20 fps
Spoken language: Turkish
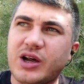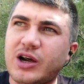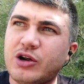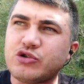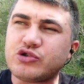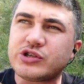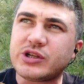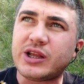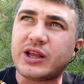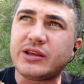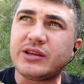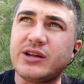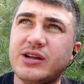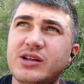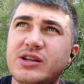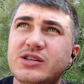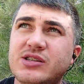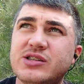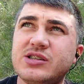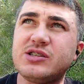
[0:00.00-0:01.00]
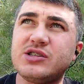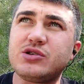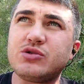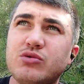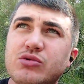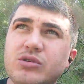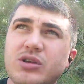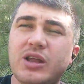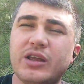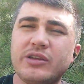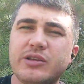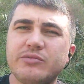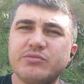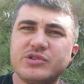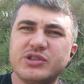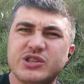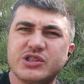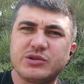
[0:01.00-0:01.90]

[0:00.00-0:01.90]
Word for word: daha önceden de 50 cc kullandığımız